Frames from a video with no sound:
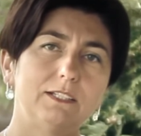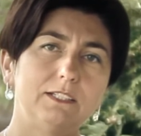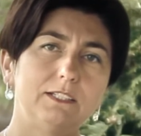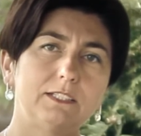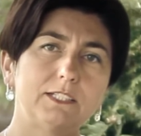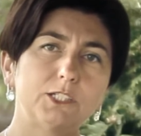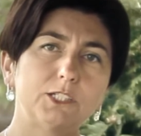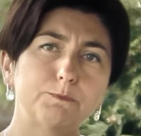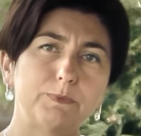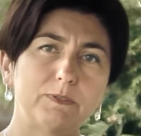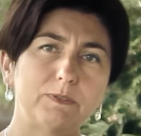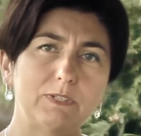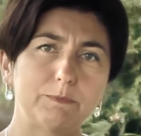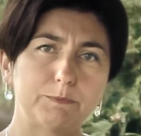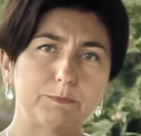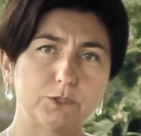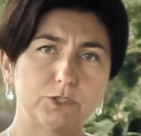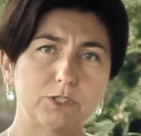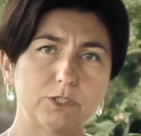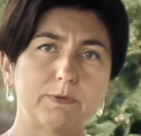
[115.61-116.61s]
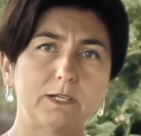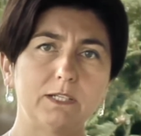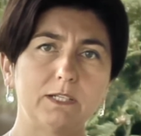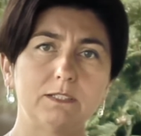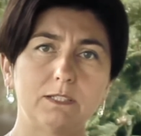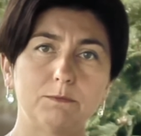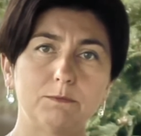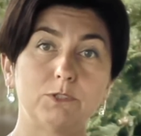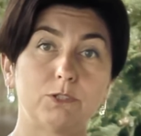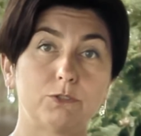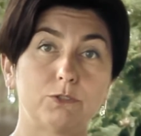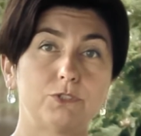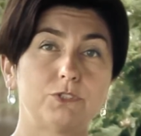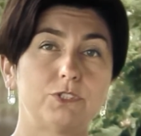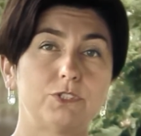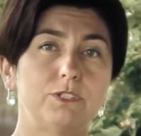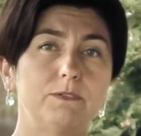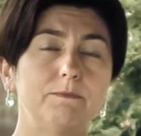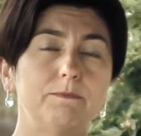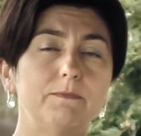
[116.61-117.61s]
i też pewna potrzeba
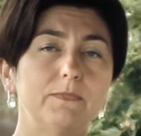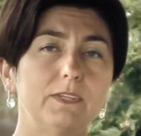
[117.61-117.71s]
intymności.